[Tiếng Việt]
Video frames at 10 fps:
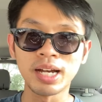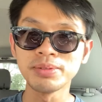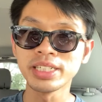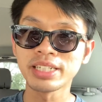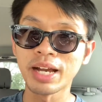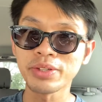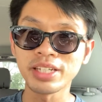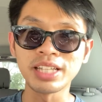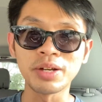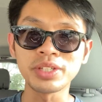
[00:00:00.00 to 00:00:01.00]
Nước nào
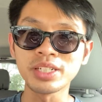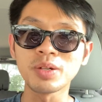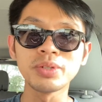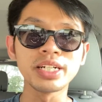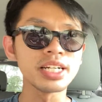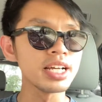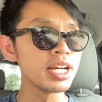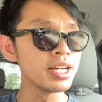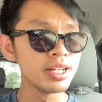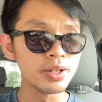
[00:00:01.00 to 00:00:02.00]
chế tạo trước cũng được hết đó,
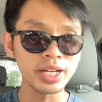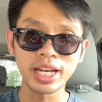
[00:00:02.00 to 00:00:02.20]
ok.